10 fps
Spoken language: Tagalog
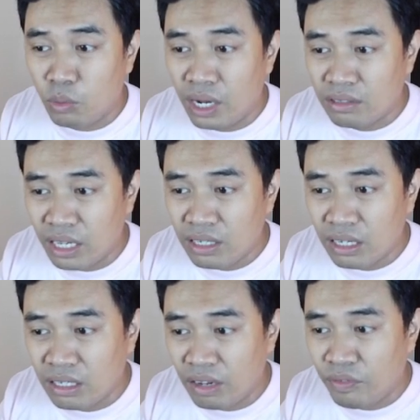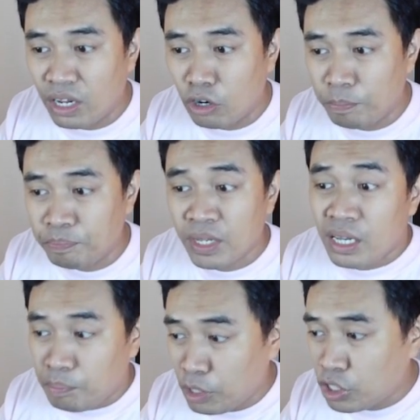D1, then nag-develop
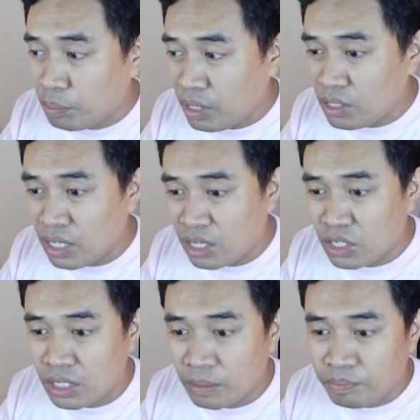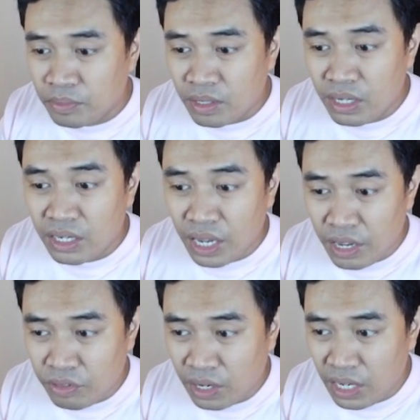bishop e6, nag
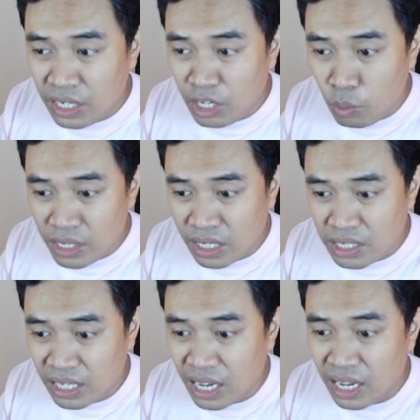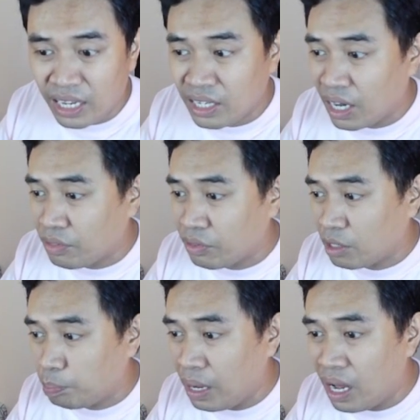a3 iniwas kasi nga ay
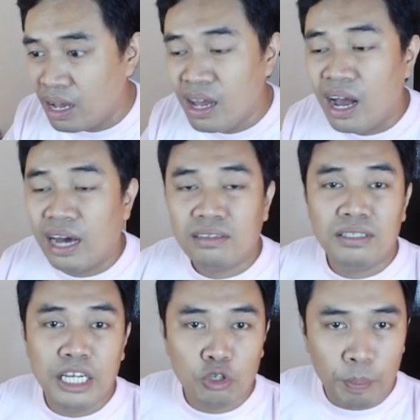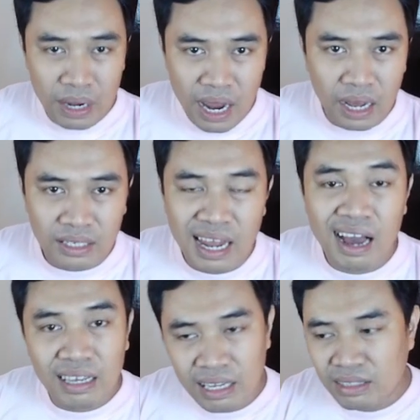naka-threat pa at dito pa lang
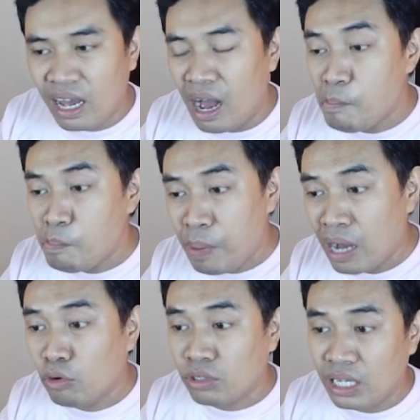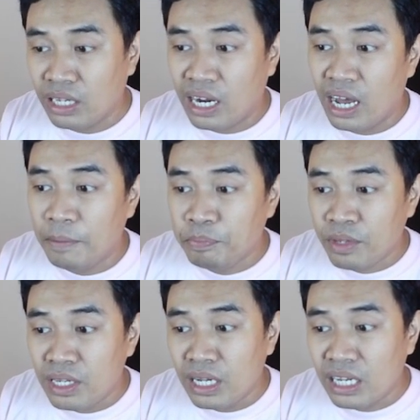nakita ang bagong tira,
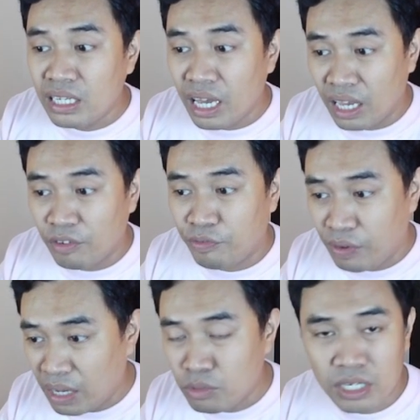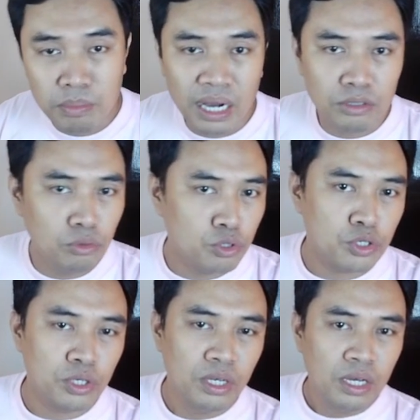nag f5 si
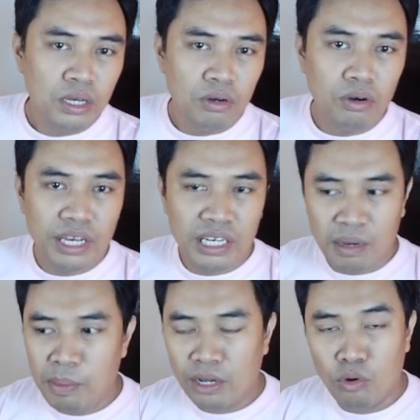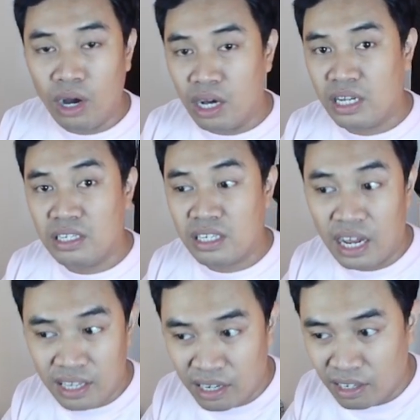Magnus. Okay, nabago ang
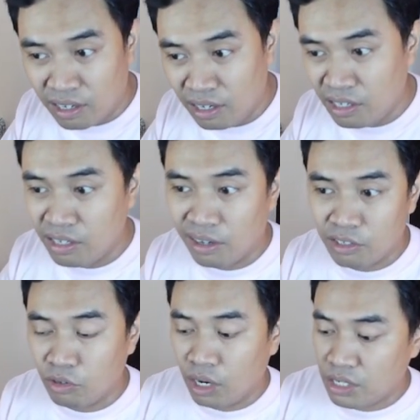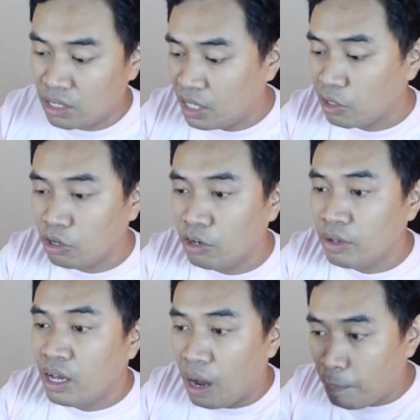kasaysayan ng linyang ito kasi
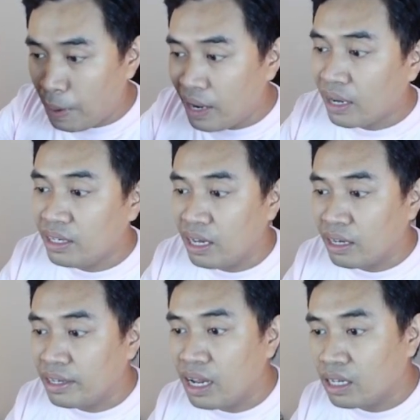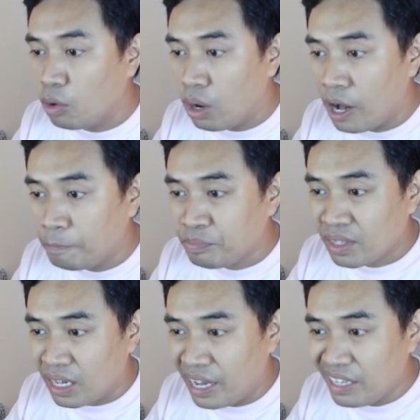dito ang palagi ang ginagawa
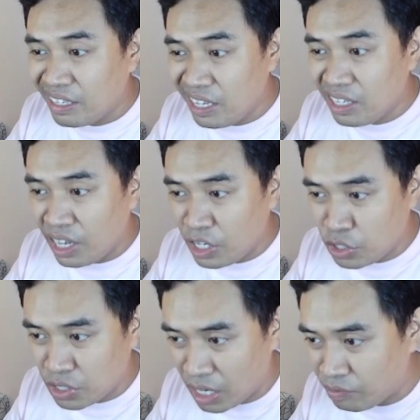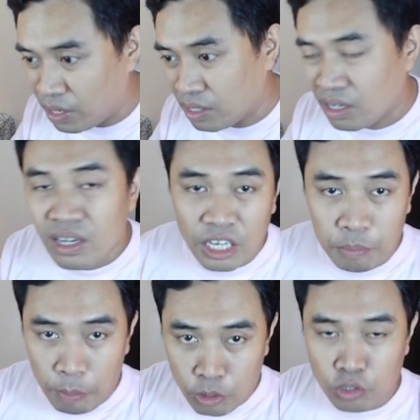ay king h7.
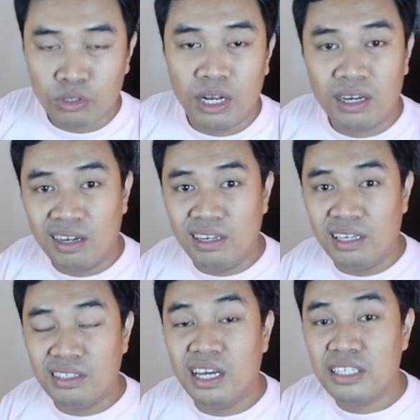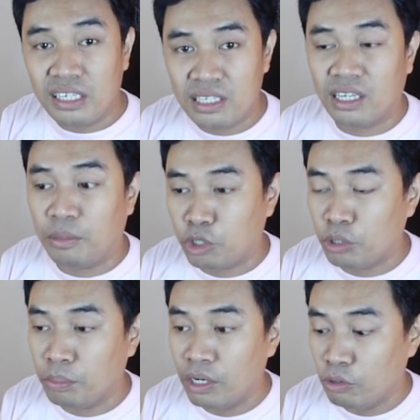Ipopost ko na lang ang link niyan sa
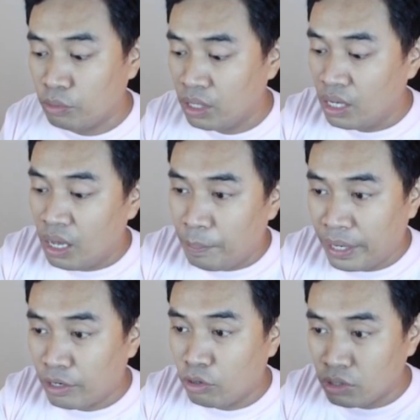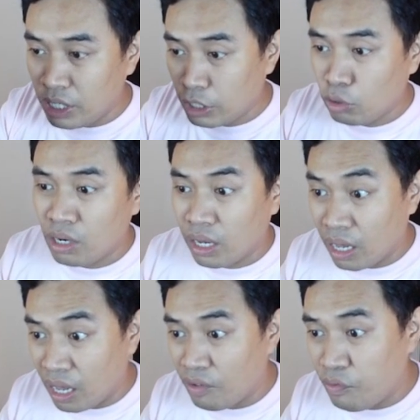description below. Pero dito
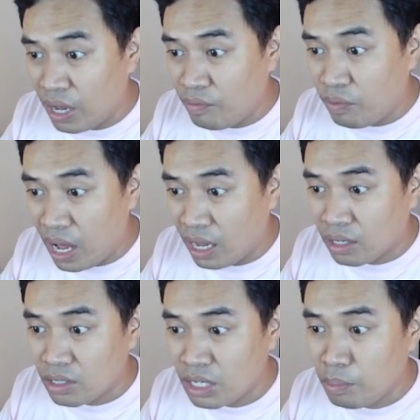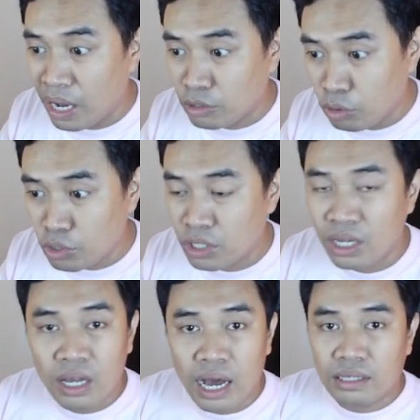nag F5 lang si
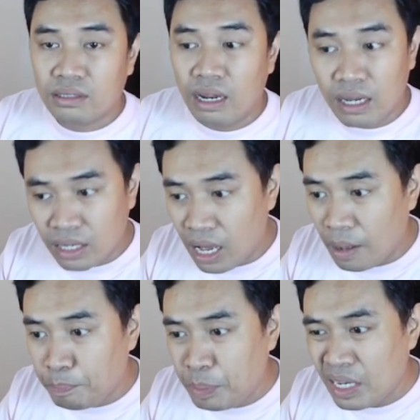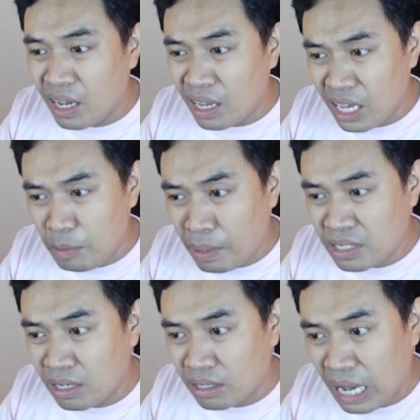Magnus at talagang pina-end
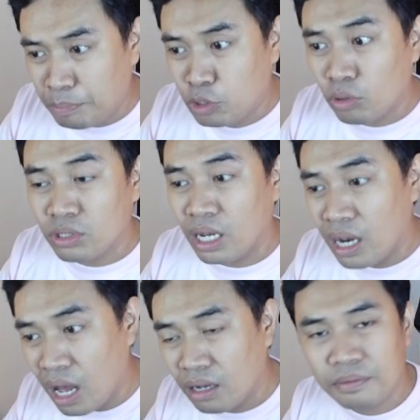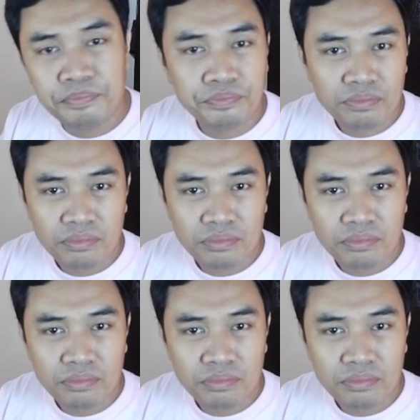pass capture niya lang.